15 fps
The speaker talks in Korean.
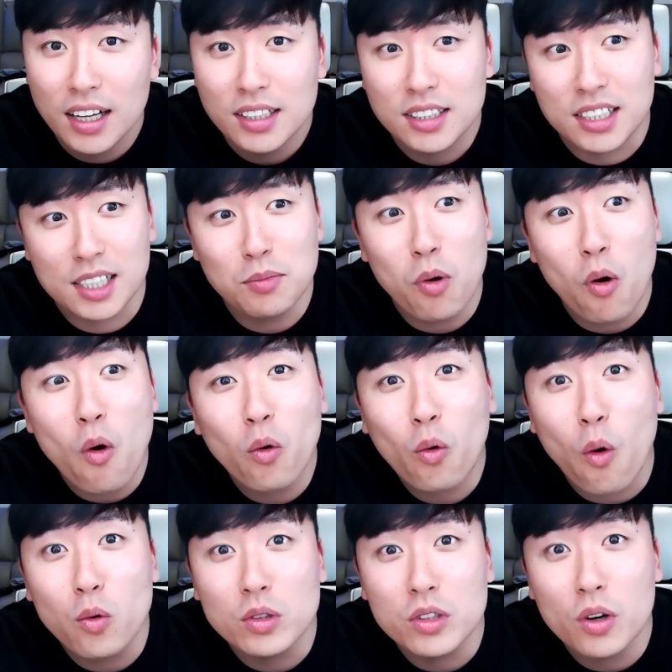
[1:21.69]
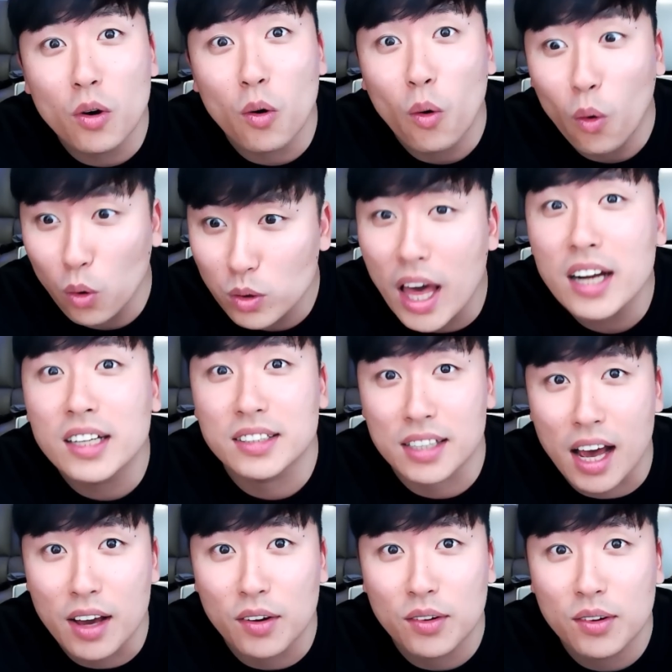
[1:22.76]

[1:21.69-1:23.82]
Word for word: 지금 홍콩은요 호텔이 싸요